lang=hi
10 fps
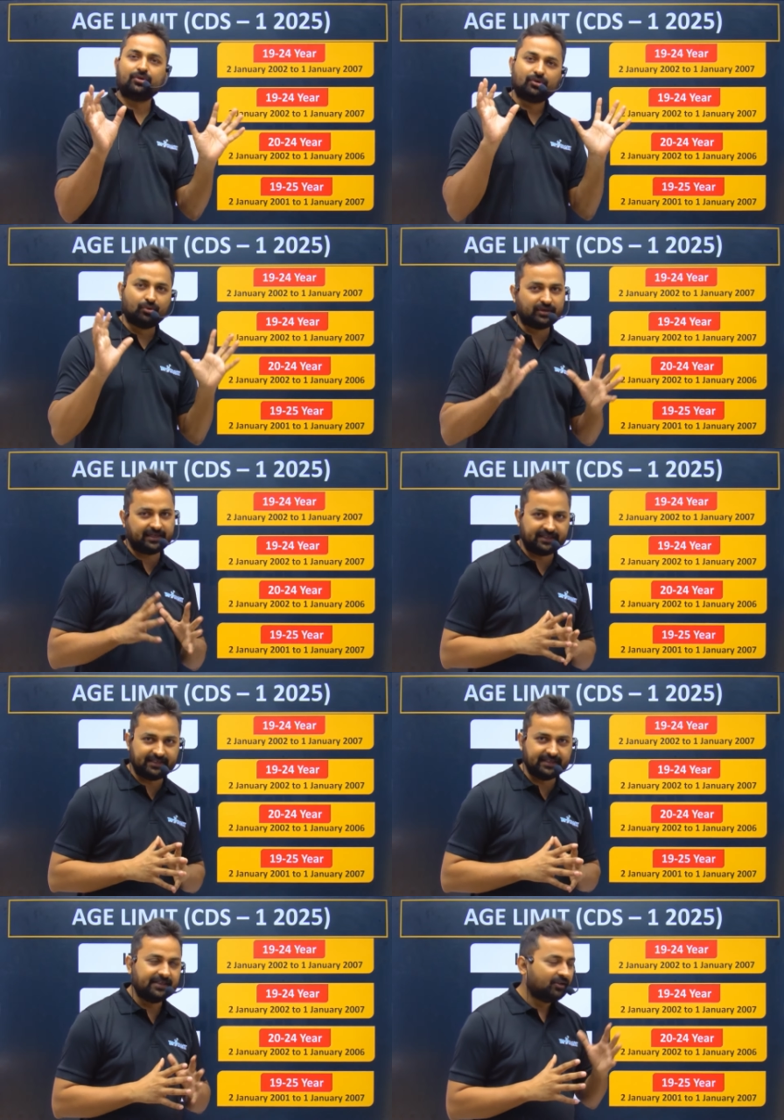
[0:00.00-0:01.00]
होना ही
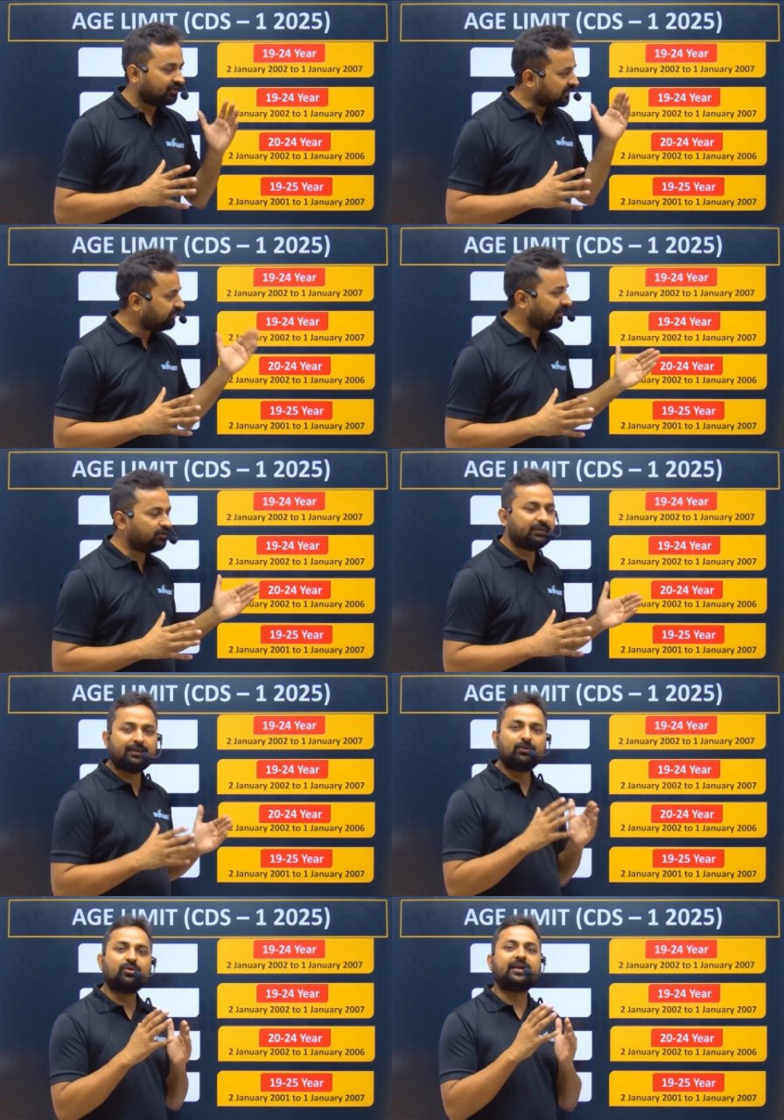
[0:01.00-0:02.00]
नहीं है तो इस वीडियो में
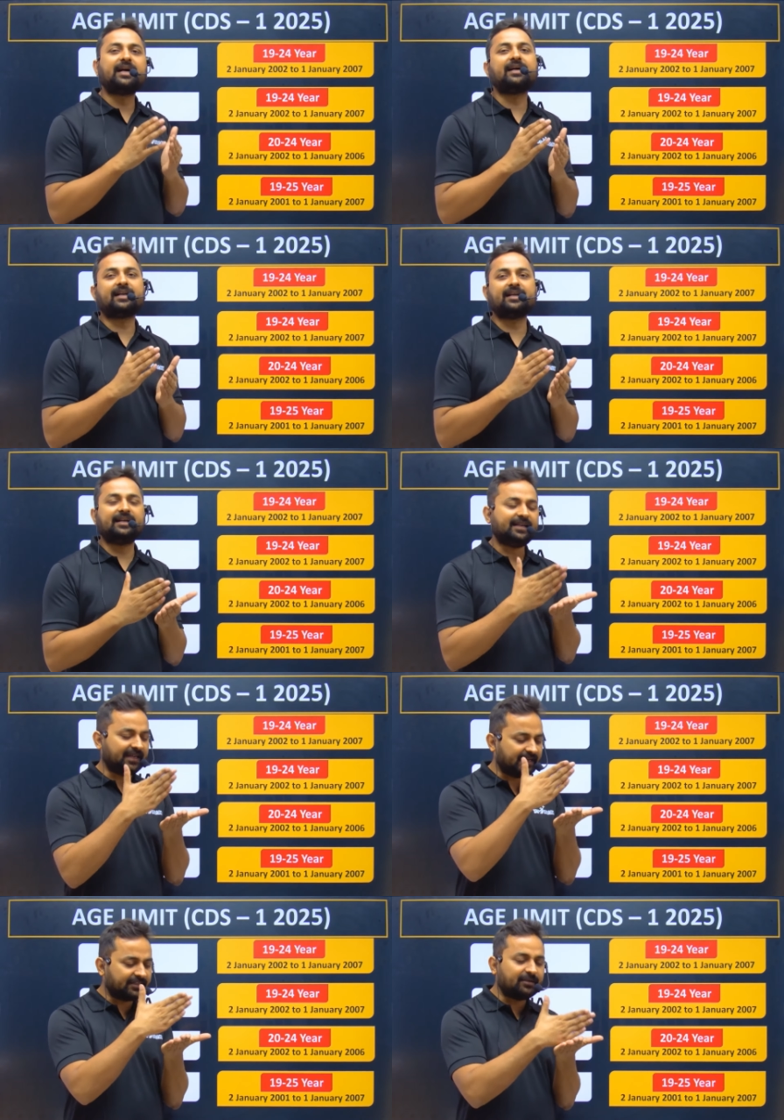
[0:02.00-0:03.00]
हम लोग क्या कर रहे हैं
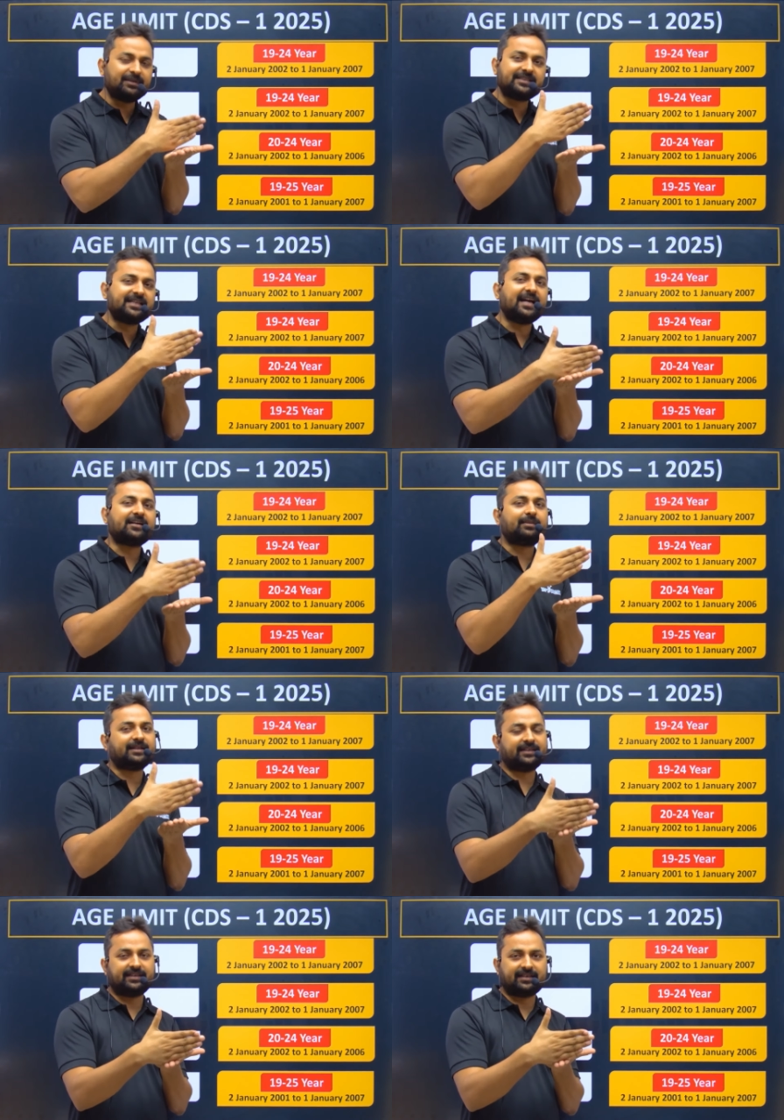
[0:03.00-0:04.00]
एकदम एग्जैक्ट
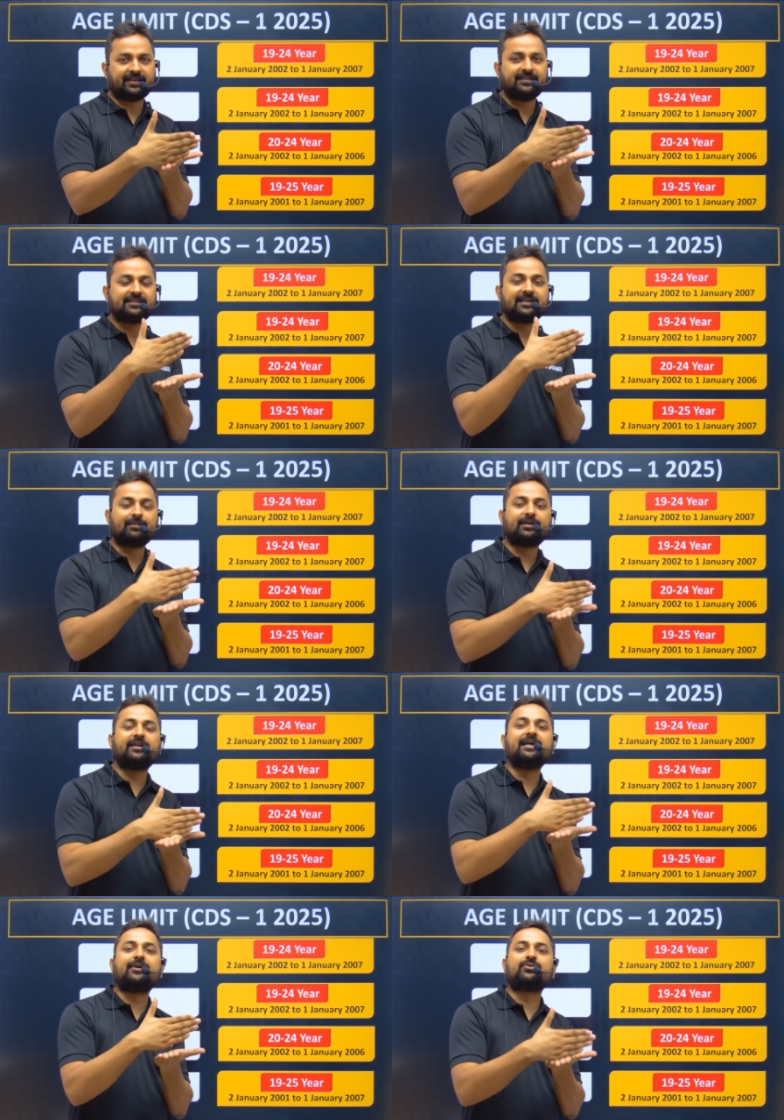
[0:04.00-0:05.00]
बातें कर रहे हैं जिससे आपके
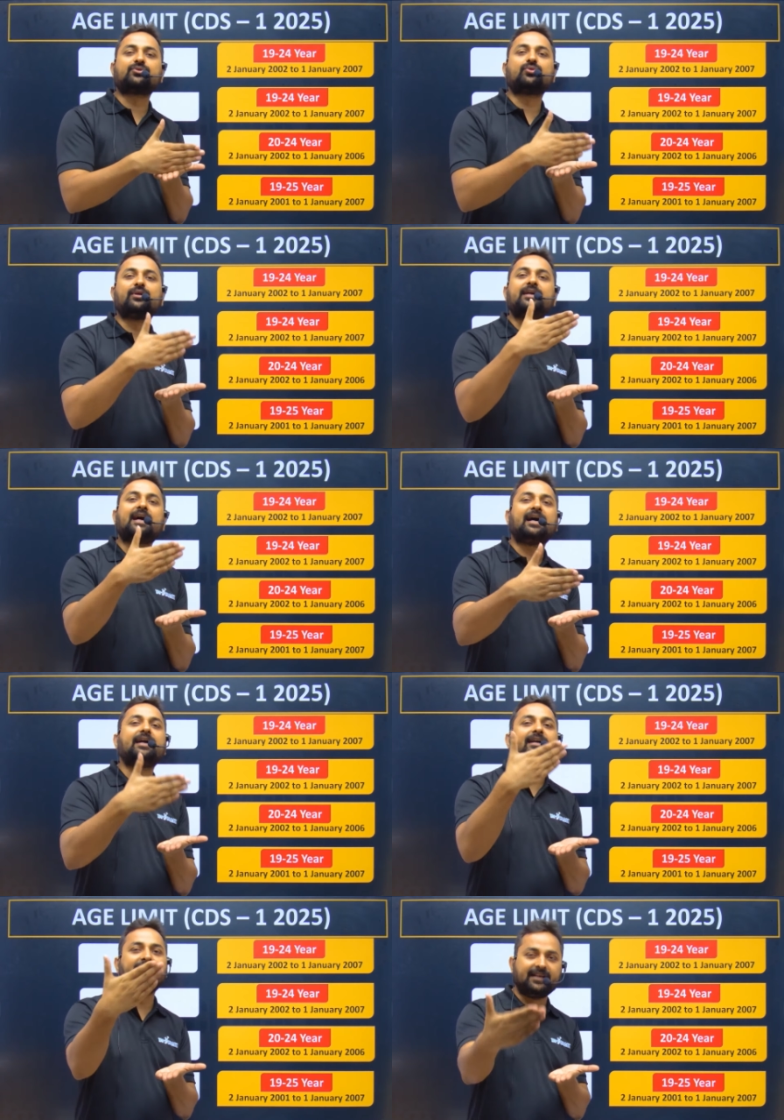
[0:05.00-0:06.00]
डाउट्स कोई
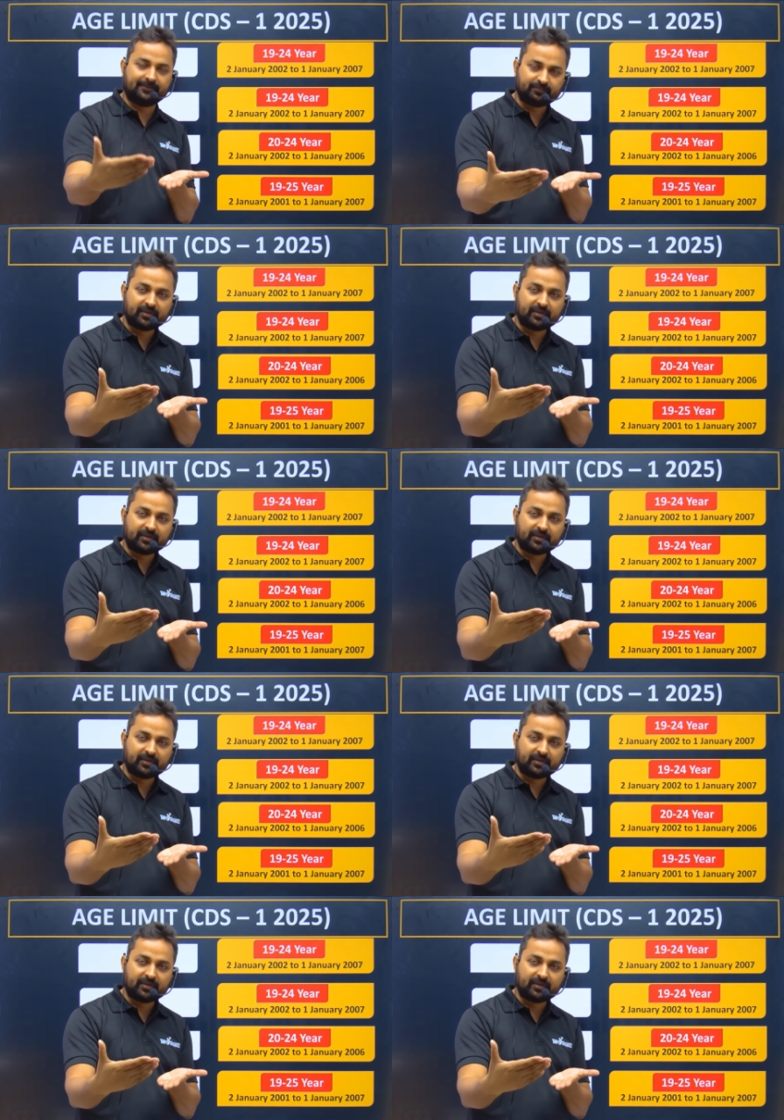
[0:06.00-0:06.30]
आए ही ना